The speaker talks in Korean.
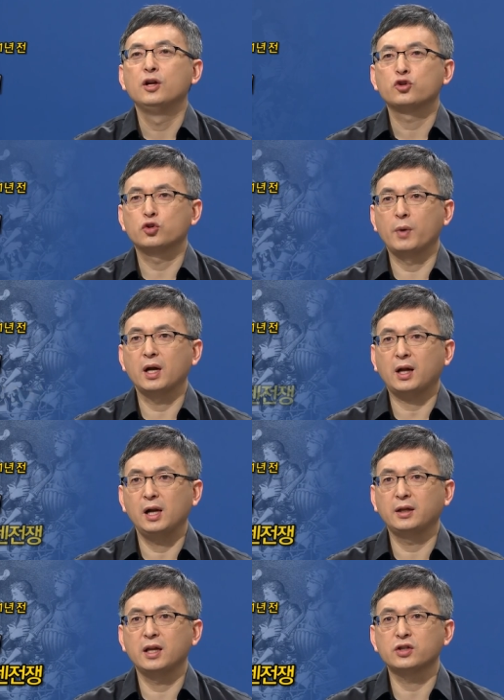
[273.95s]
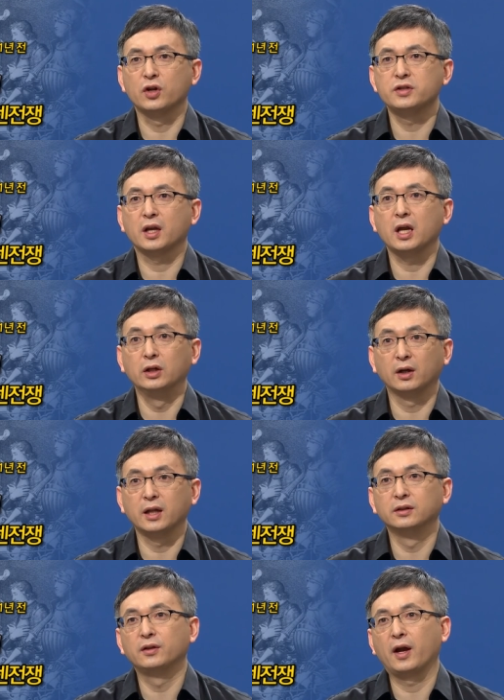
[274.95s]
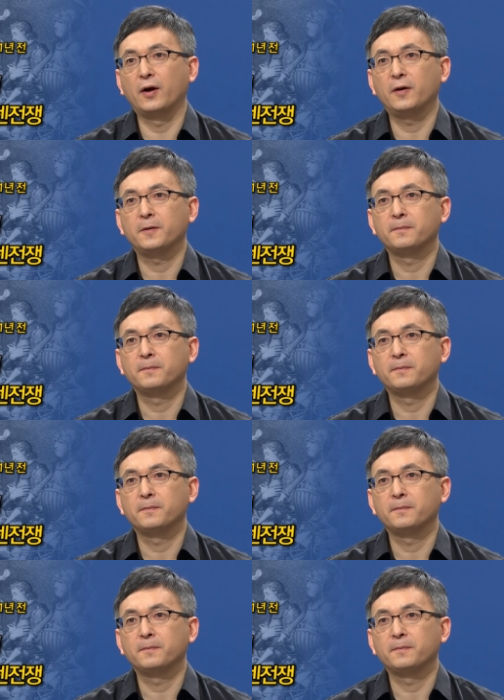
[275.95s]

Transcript: 슈말 칼덴 전쟁이 일어났는데요.